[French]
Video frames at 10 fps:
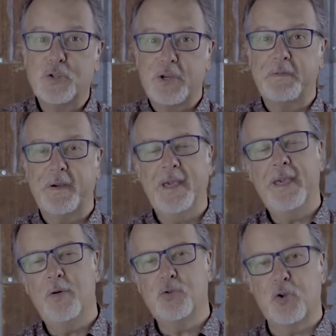
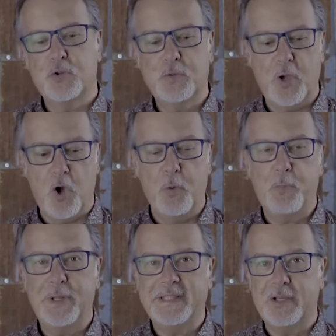offrir aujourd'hui un
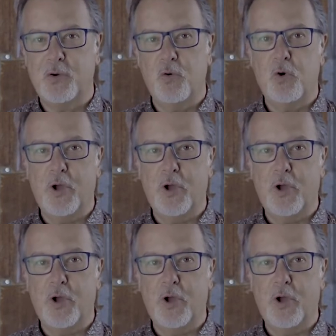petit cours,